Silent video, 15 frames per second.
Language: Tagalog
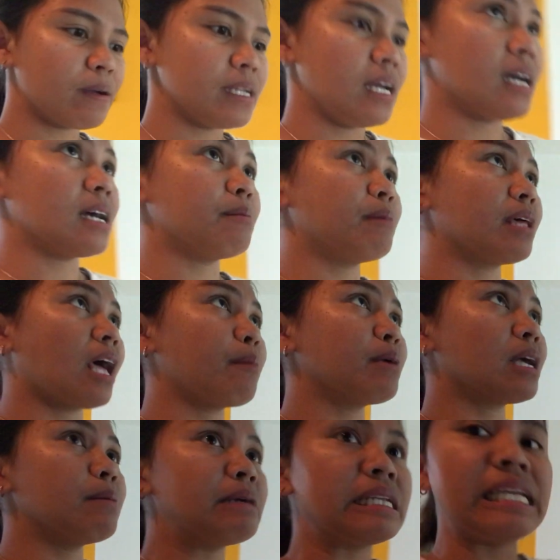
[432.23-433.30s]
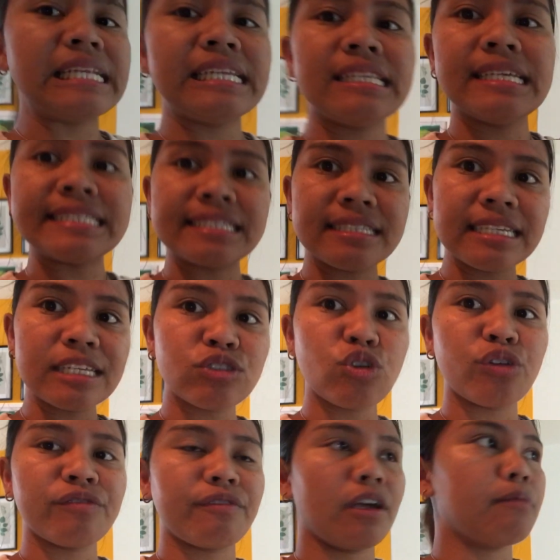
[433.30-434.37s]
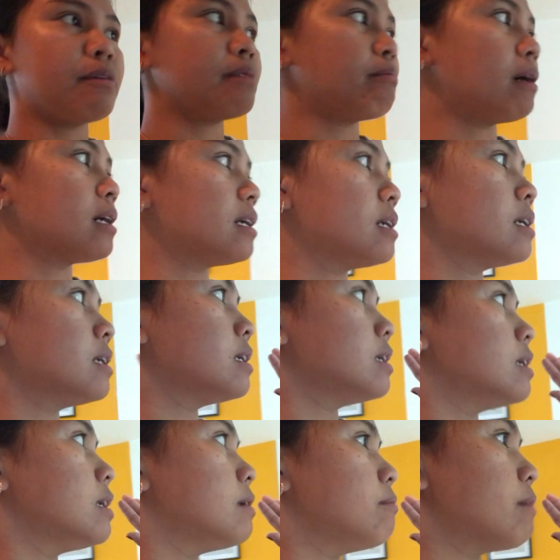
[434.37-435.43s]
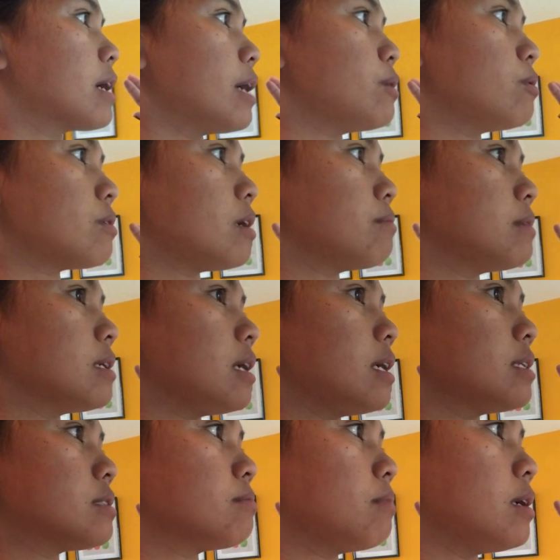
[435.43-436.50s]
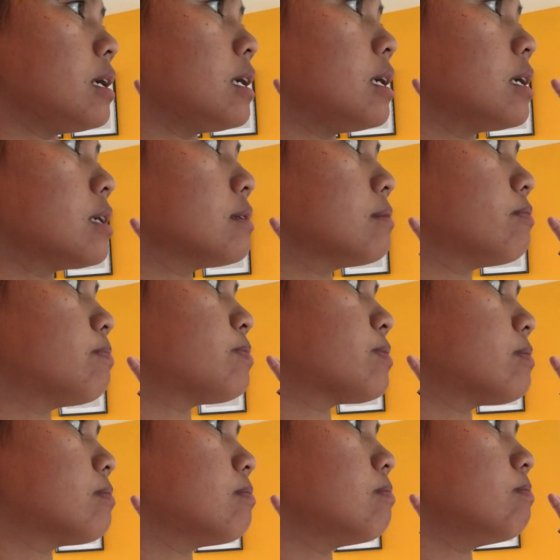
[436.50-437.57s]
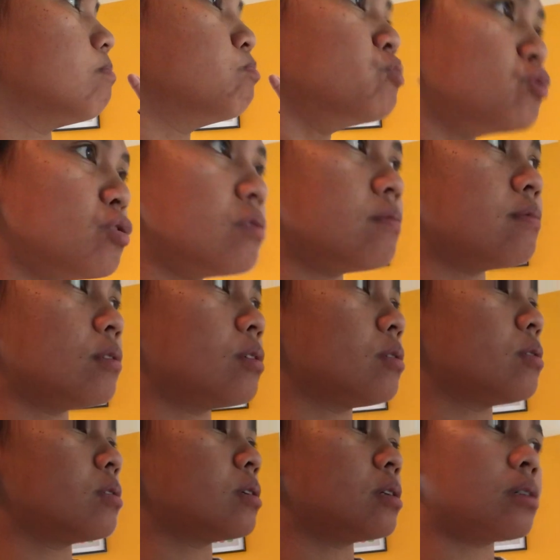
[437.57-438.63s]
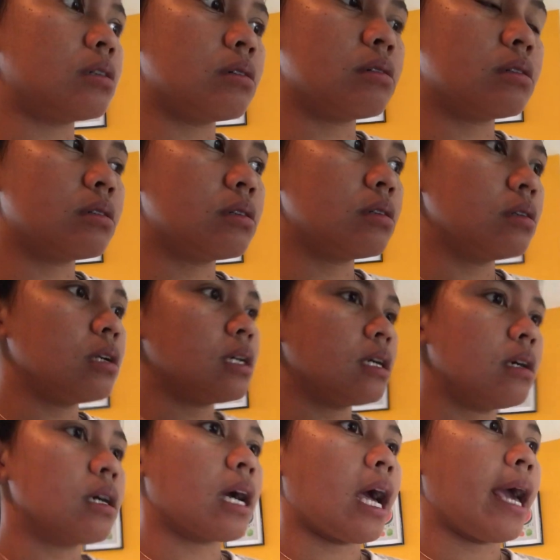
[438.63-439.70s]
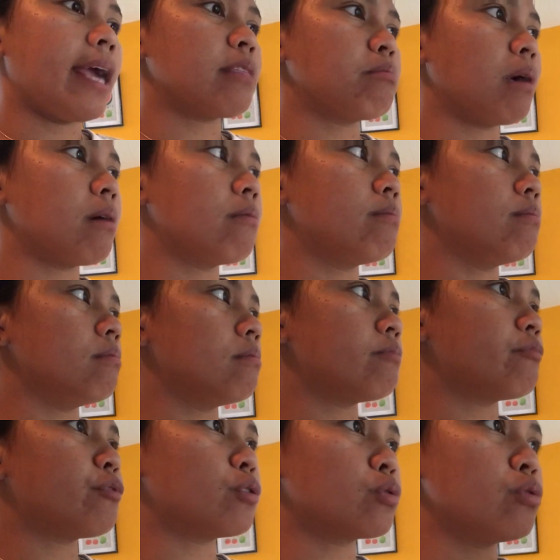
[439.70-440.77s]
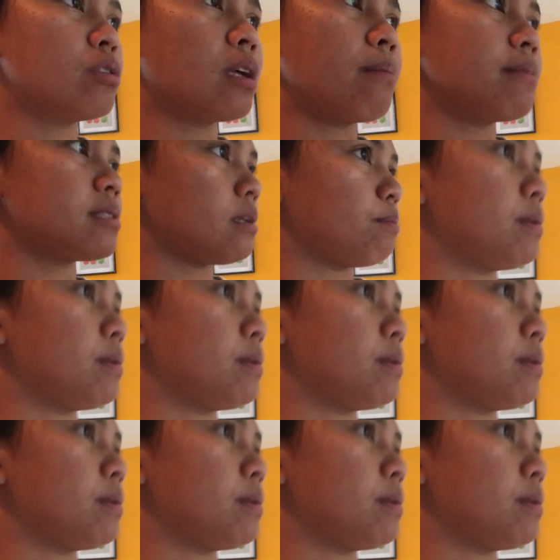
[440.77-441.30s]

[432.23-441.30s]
kaya nga marami kaming lilinisin dito if ever mag mag ano kami guys, mag move or kahit mag for good kami sa